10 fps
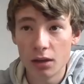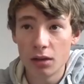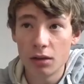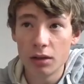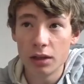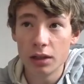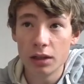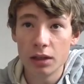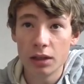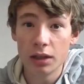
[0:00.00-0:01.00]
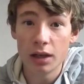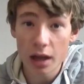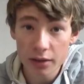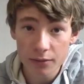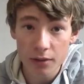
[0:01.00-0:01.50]
euh, les,
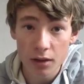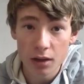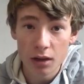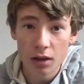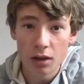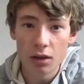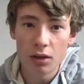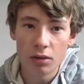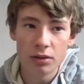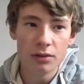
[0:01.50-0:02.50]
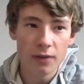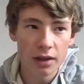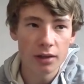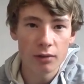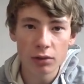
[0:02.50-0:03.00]
lives, euh, il
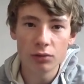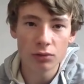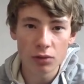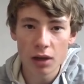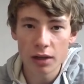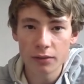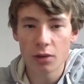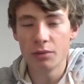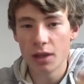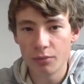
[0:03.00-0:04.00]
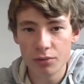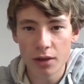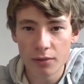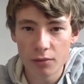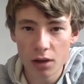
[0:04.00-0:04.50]
va y avoir d'autres lives comme il y a pu
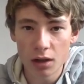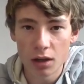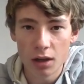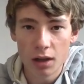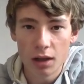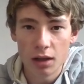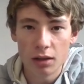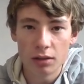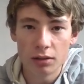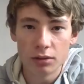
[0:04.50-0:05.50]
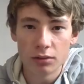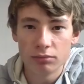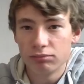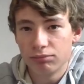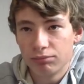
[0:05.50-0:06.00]
y avoir.
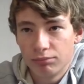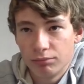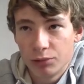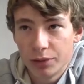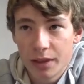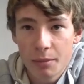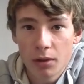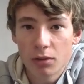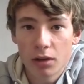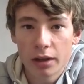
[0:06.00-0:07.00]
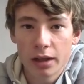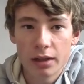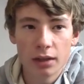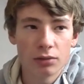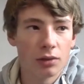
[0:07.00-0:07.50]
je sais pas encore à
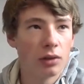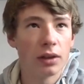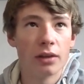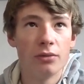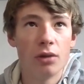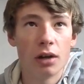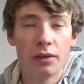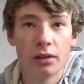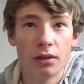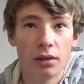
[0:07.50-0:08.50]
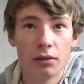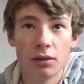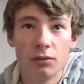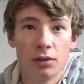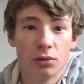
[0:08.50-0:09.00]
quelle date on est en train de voir avec,
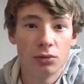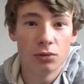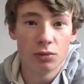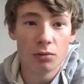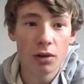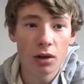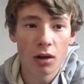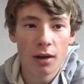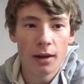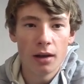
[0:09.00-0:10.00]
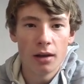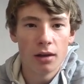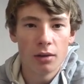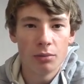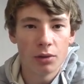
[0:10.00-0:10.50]
avec les autres youtubeurs,
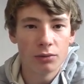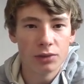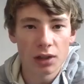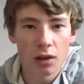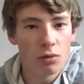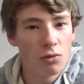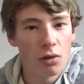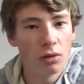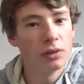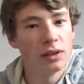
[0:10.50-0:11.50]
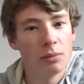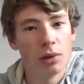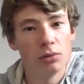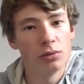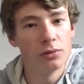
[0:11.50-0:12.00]
mais on vous tiendra au courant. N'hésitez
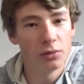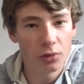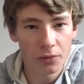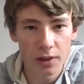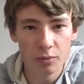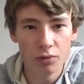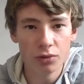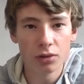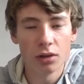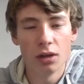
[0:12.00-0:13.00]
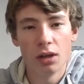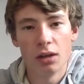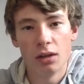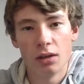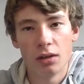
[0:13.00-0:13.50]
pas à nous suivre sur Facebook.
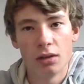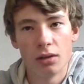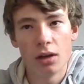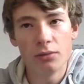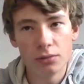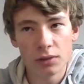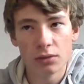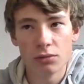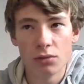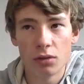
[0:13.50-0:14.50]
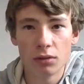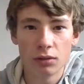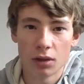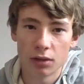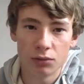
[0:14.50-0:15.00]
là, vous serez au
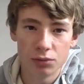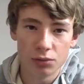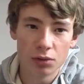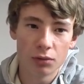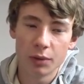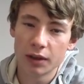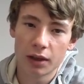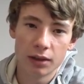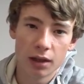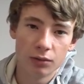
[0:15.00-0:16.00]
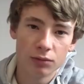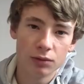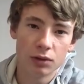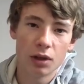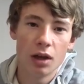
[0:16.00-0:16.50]
courant à coup sûr. On mettra une
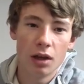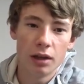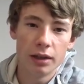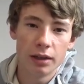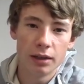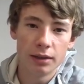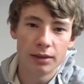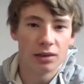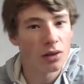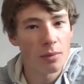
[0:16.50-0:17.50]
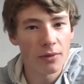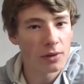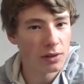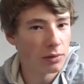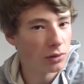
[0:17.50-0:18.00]
annonce et ce sera pas
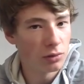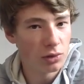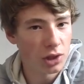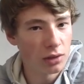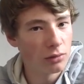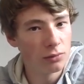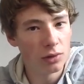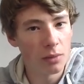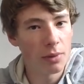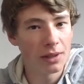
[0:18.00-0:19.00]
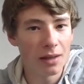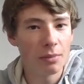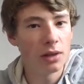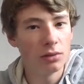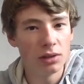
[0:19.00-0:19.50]
forcément sur notre chaîne, donc vous aurez
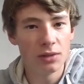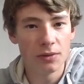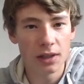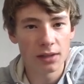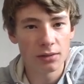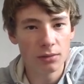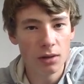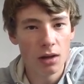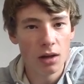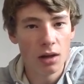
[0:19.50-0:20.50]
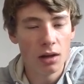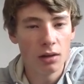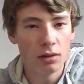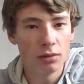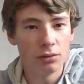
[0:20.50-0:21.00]
peut-être pas une notification
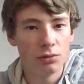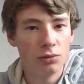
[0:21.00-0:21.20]
euh,